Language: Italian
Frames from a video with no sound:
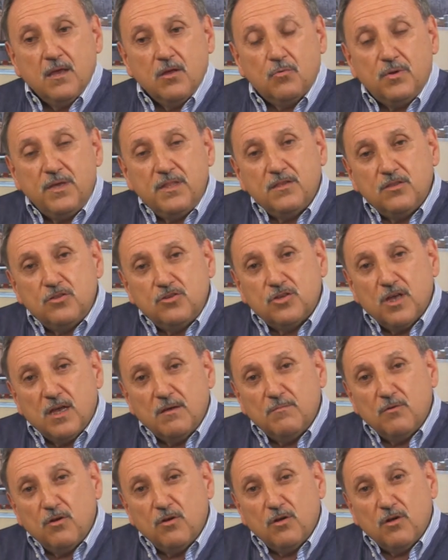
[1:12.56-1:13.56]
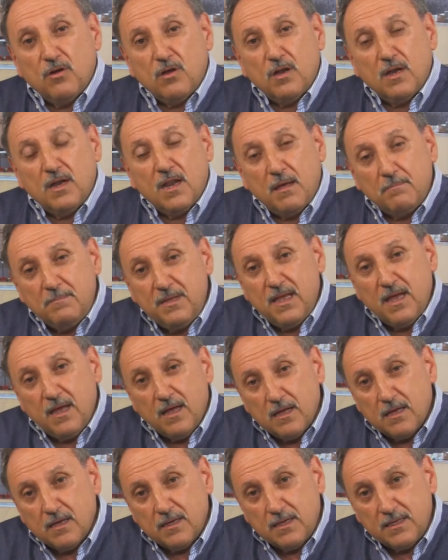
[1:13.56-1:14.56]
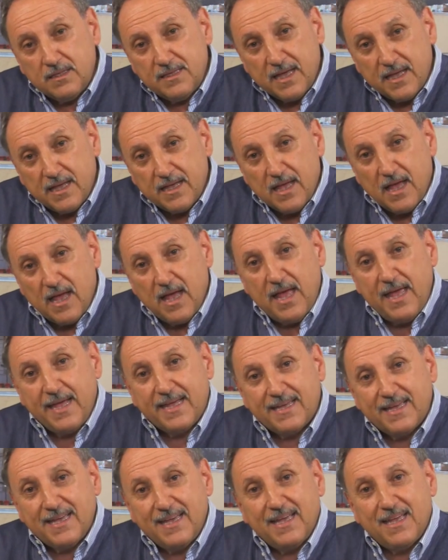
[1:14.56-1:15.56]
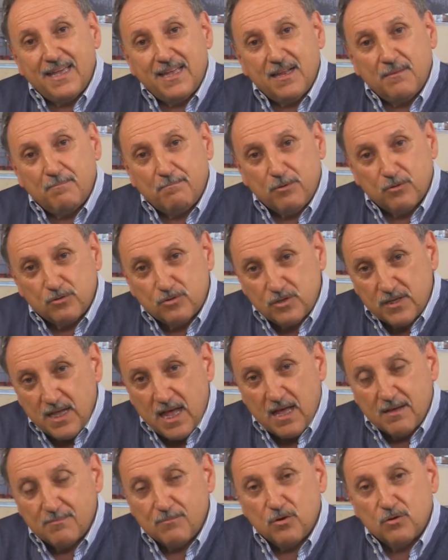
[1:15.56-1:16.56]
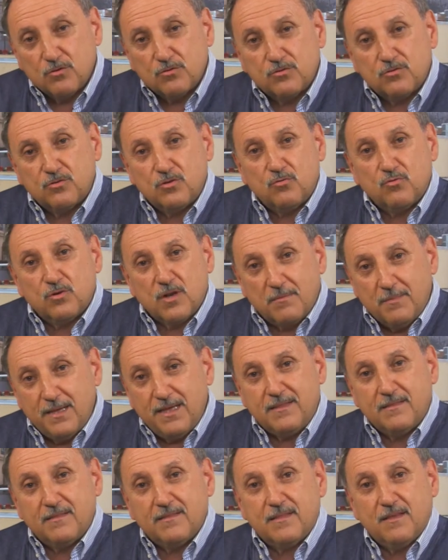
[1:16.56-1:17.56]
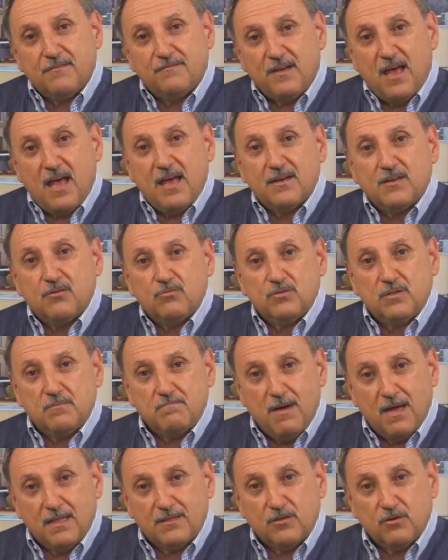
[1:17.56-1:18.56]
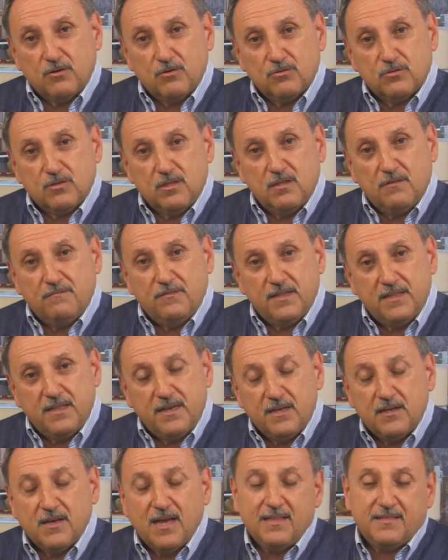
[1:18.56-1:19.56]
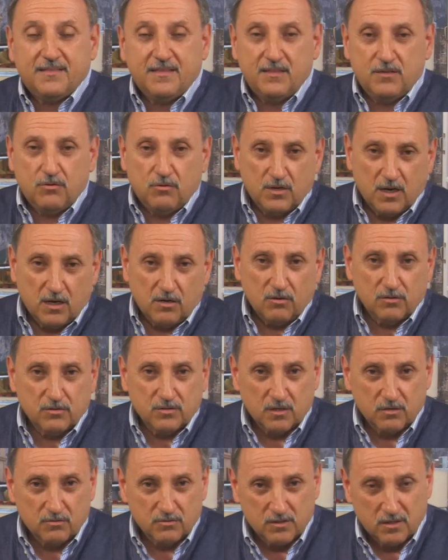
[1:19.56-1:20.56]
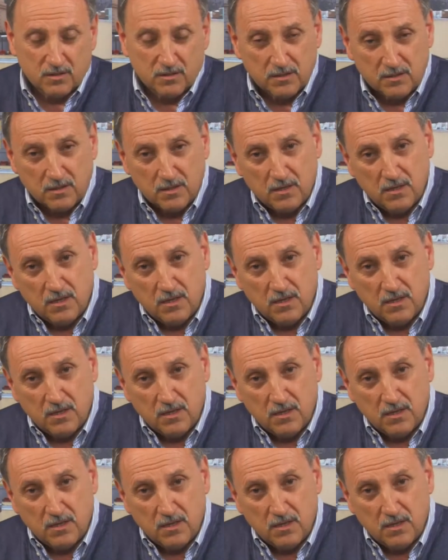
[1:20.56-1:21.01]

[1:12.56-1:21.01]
Quindi diciamo, la mia idea è che possiamo sicuramente fare un dibattito con Costantino di Federico e ti dico una cosa, Costantino.